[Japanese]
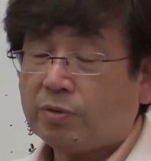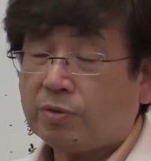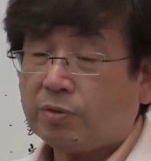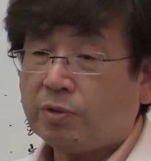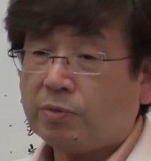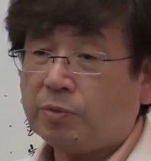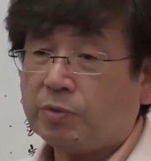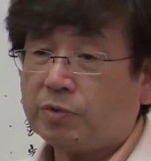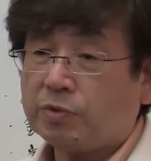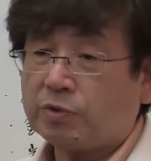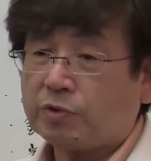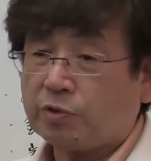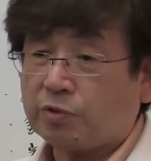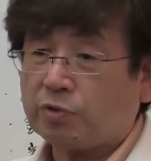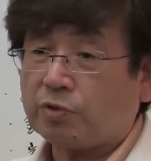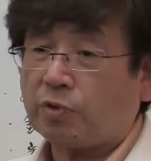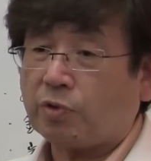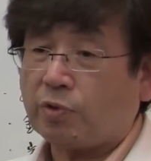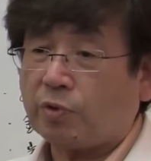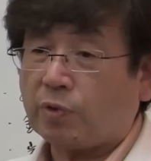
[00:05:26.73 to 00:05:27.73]
これも
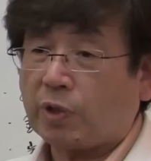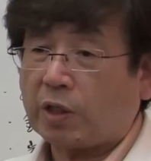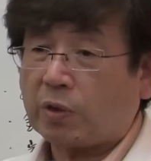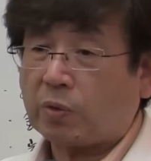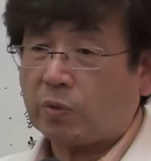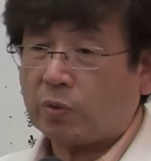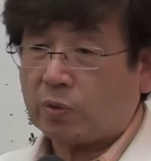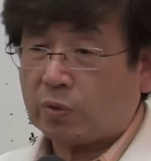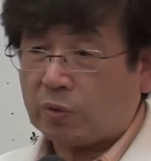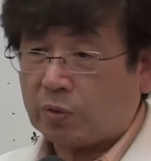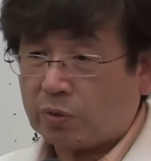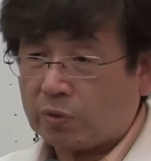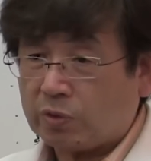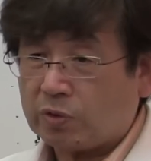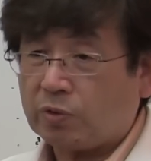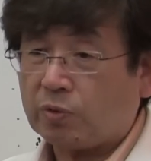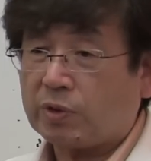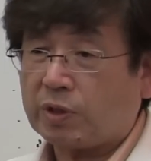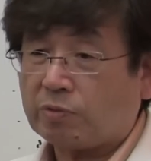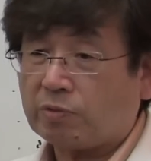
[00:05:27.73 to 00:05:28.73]
ちょっとあの
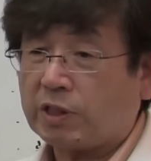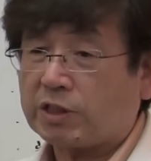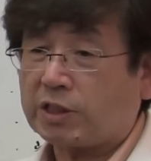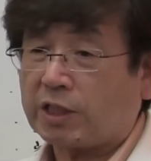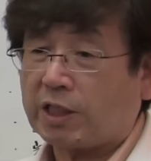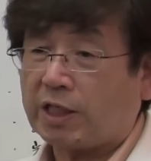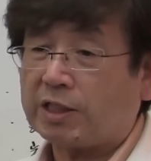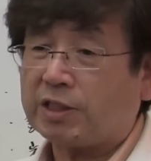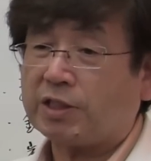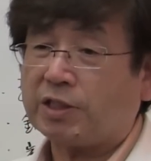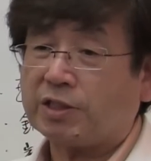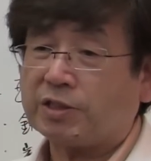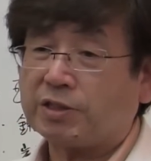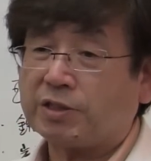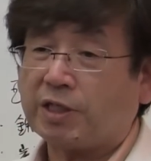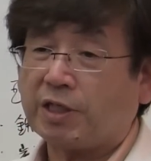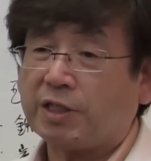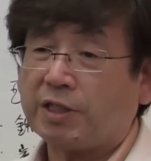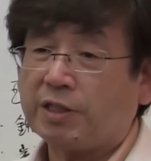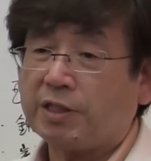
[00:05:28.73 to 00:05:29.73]
いろんな噂があってで
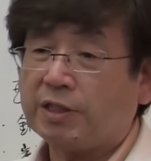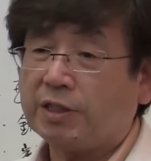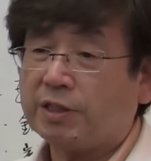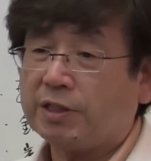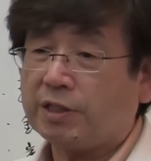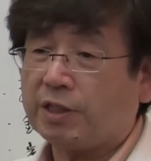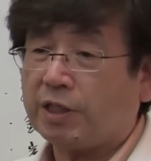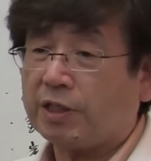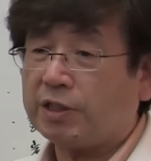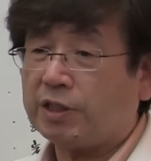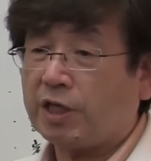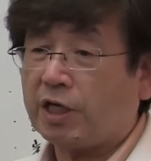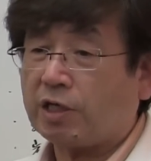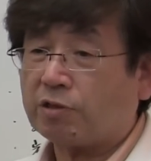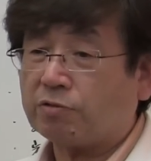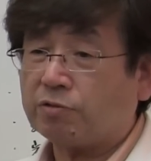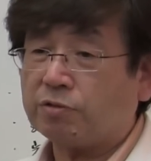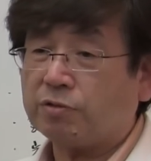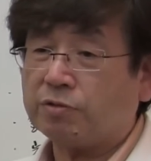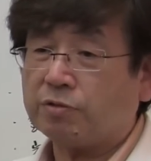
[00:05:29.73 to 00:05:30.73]
すね
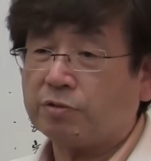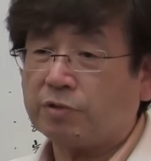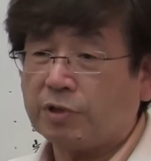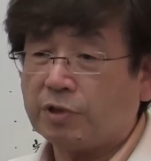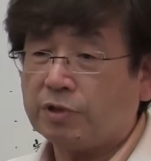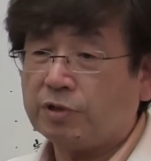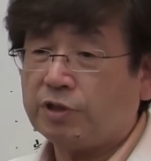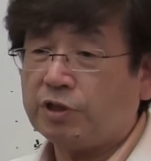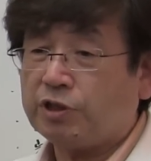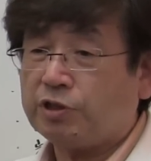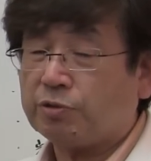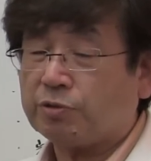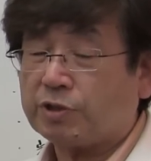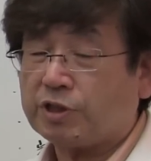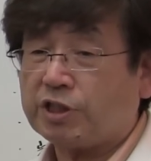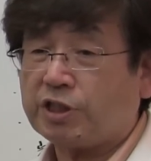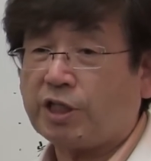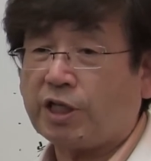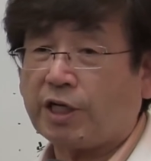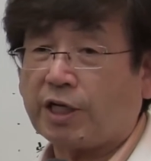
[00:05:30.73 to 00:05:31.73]
220
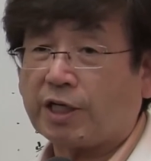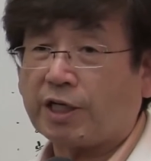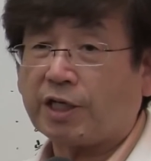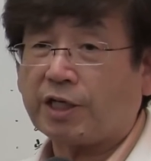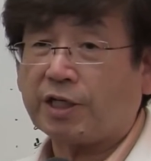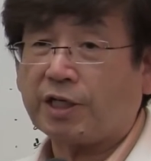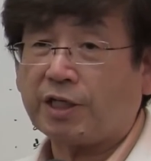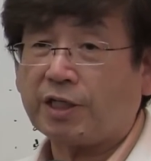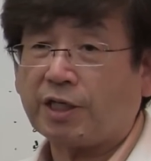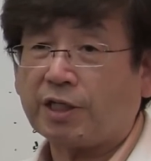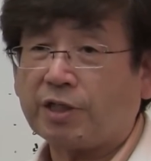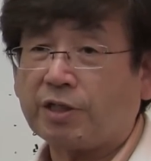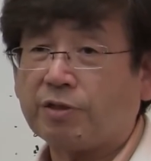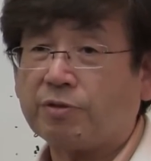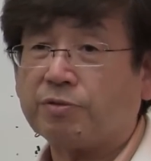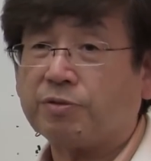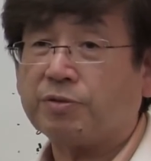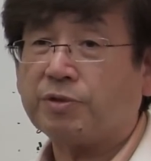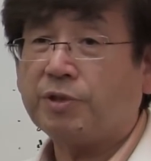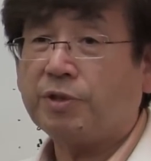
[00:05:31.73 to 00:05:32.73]
切ってなきゃいけないなんて
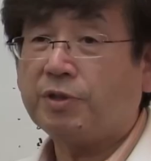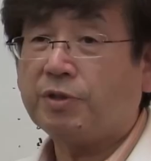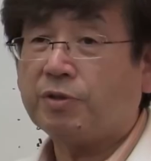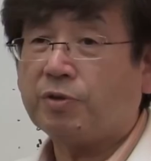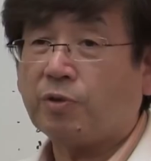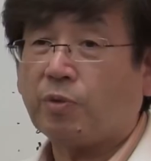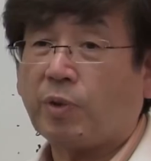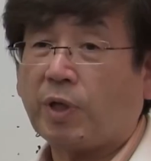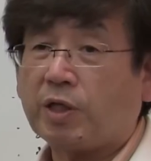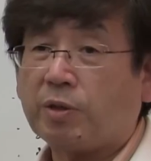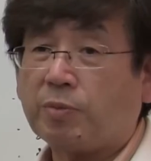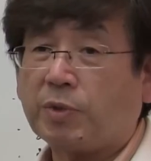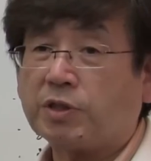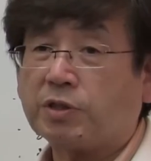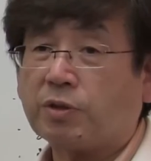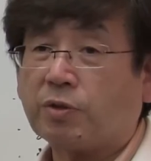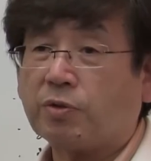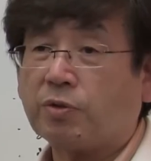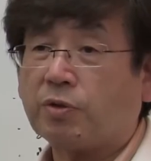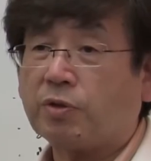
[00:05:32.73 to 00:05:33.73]
いうのはありま
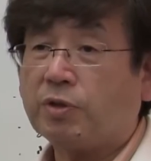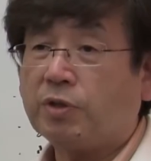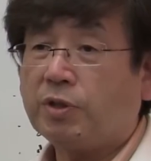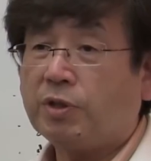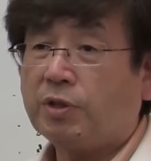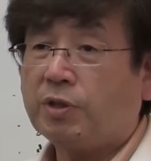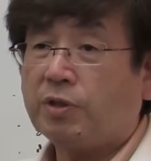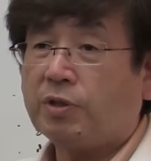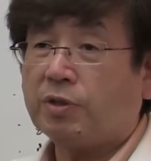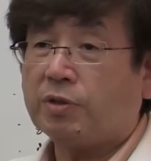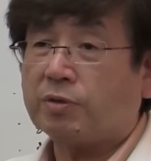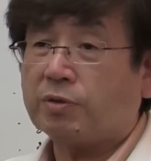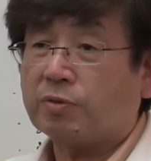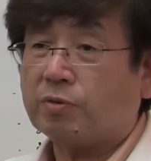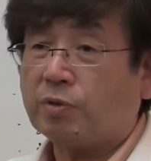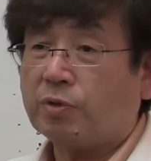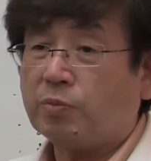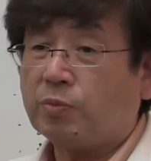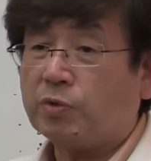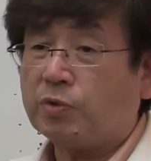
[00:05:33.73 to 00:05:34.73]
すけど
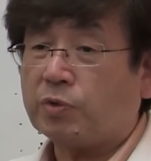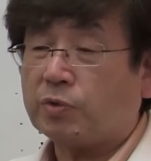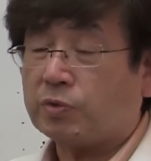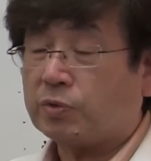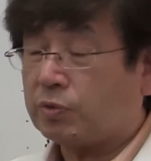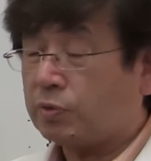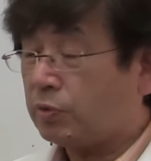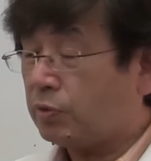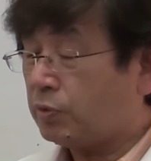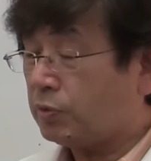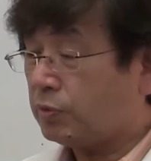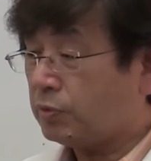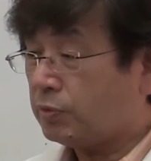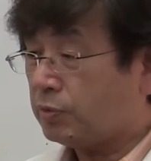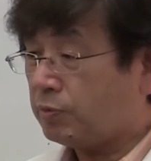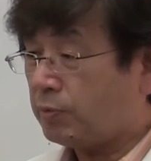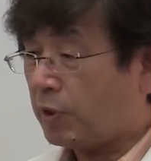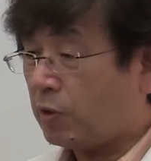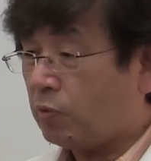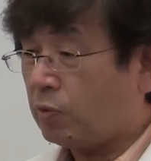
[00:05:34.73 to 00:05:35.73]
これも、
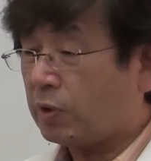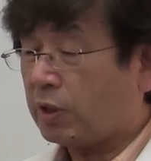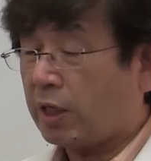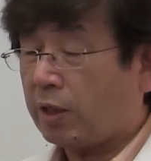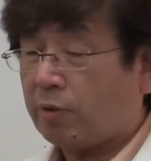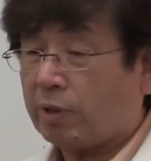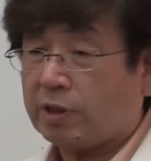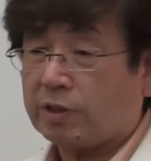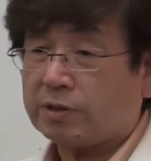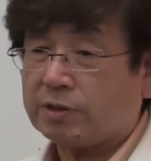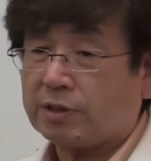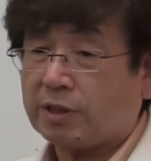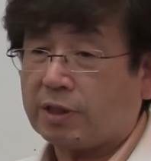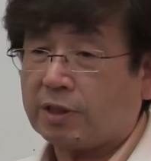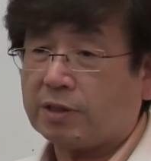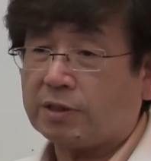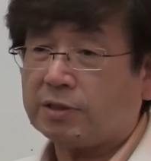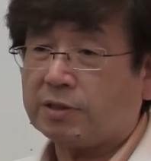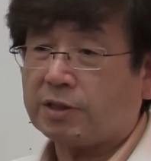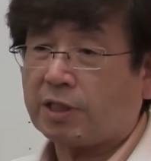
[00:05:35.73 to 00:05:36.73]
まあ、本来はです
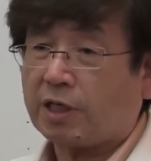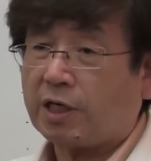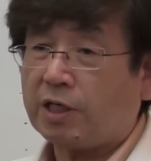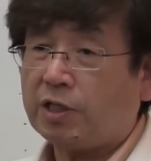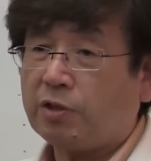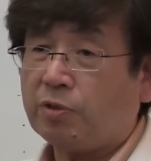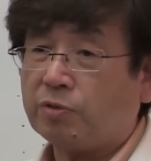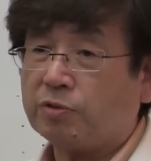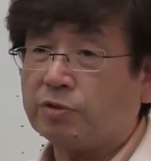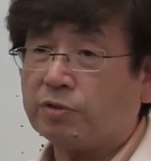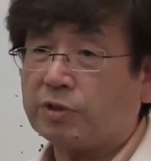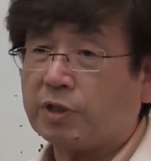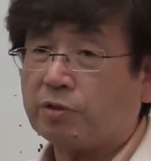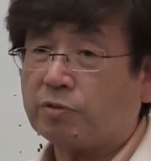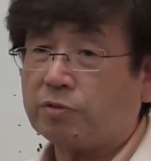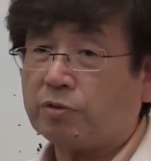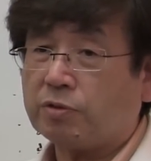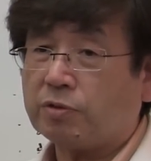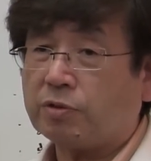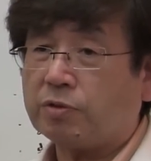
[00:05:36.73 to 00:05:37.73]
ね世界標準で
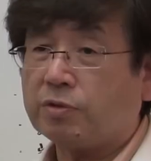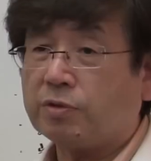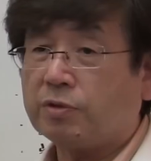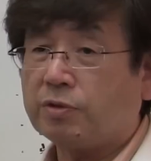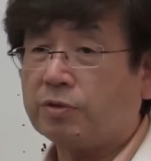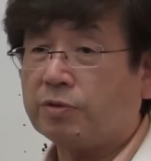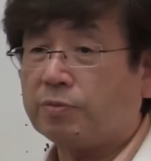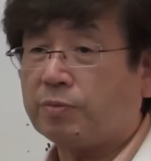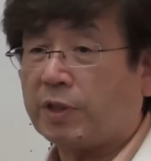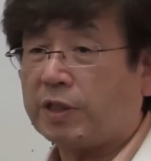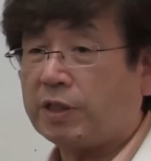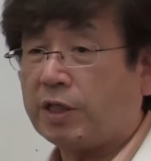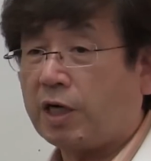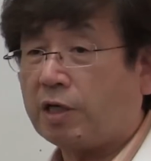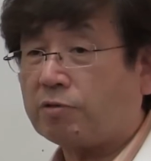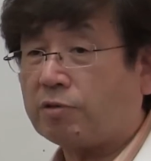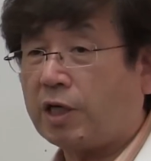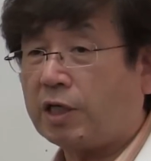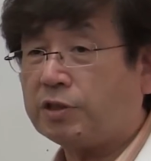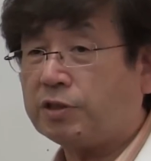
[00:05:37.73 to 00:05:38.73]
いくと、まあ、
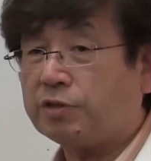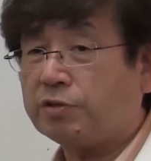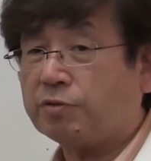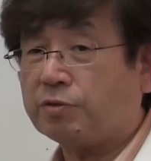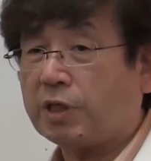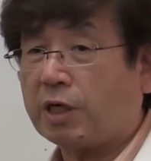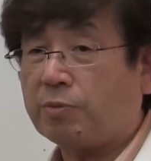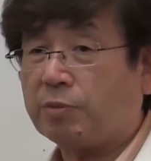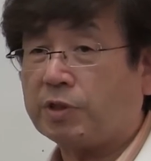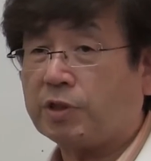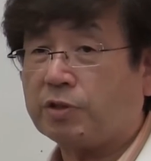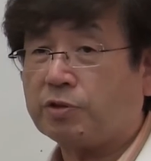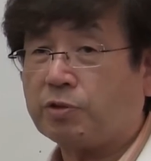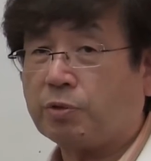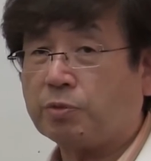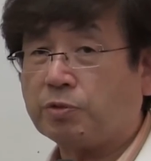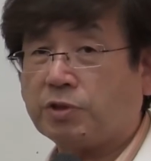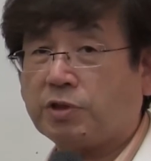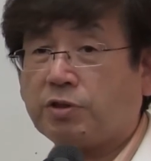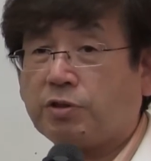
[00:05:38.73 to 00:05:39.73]
280ぐらいまで
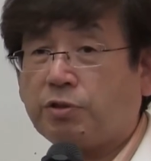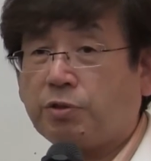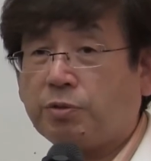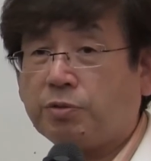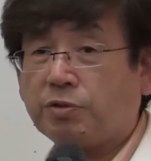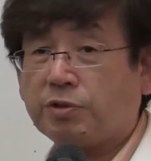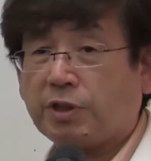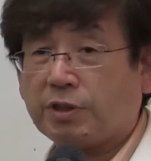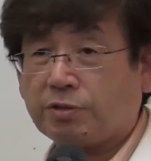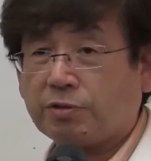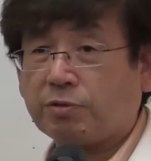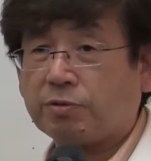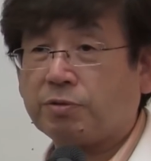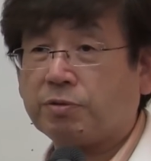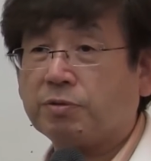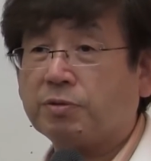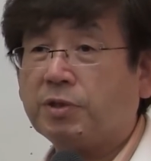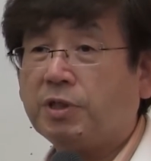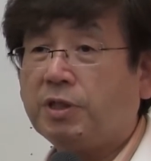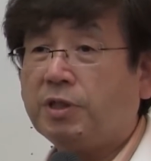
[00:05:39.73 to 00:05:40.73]
長寿長寿ですと
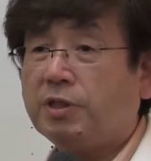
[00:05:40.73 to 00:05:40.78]
いう